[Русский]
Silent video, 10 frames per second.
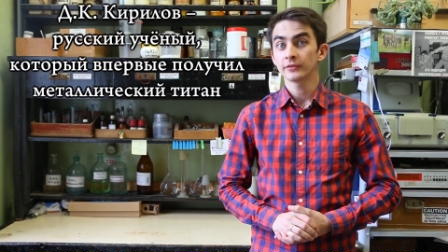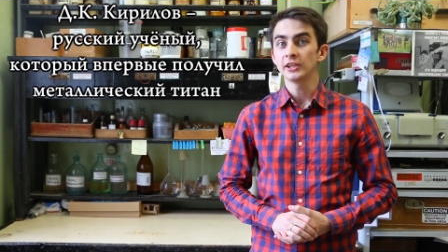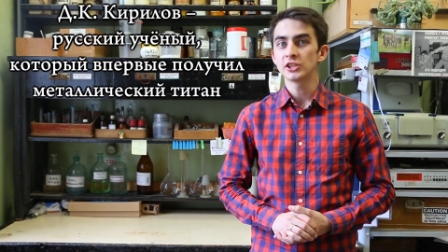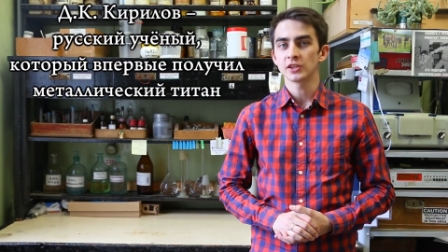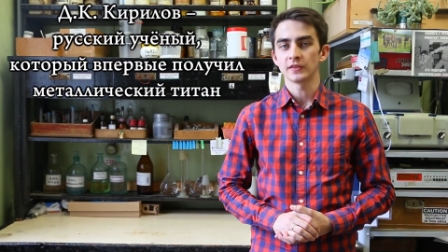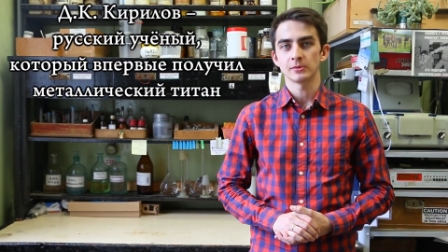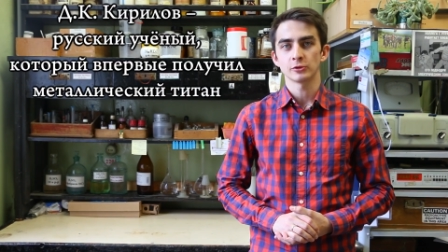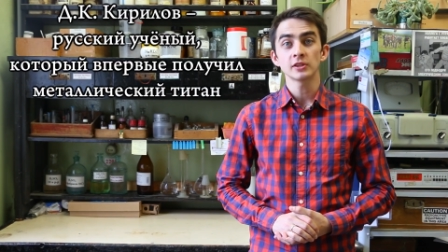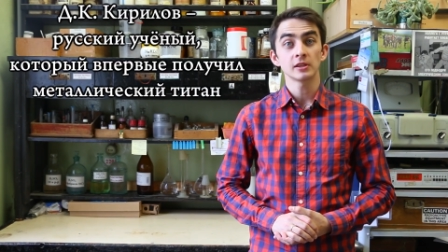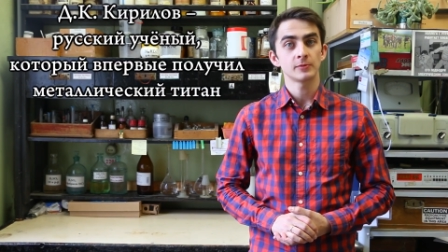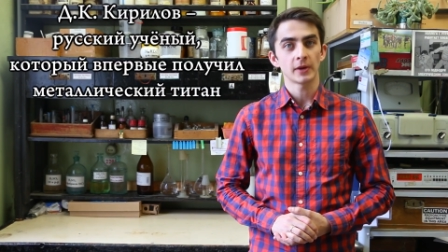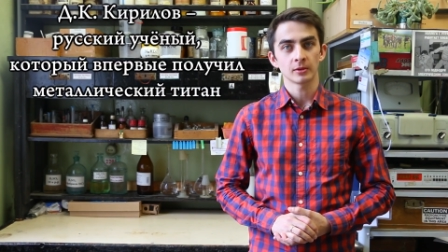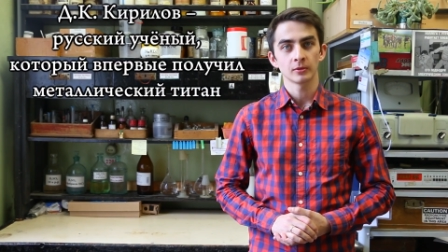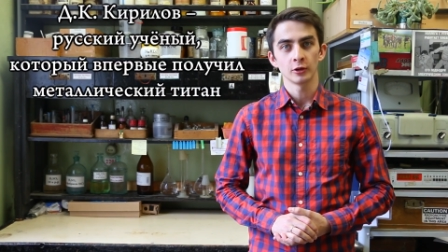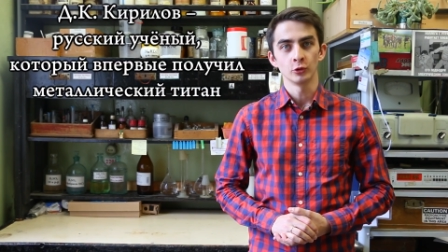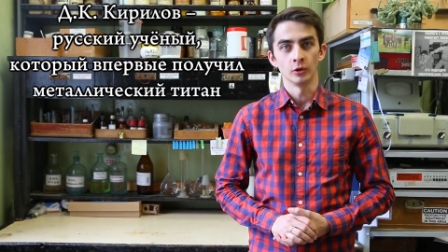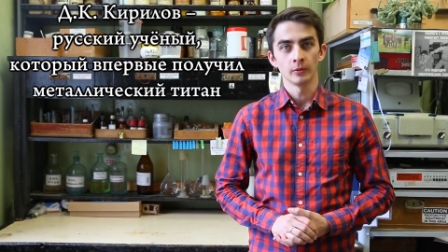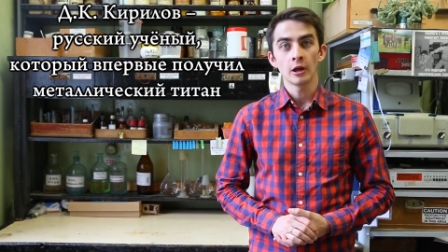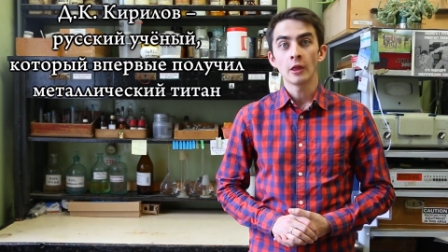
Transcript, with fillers: в 1875 году,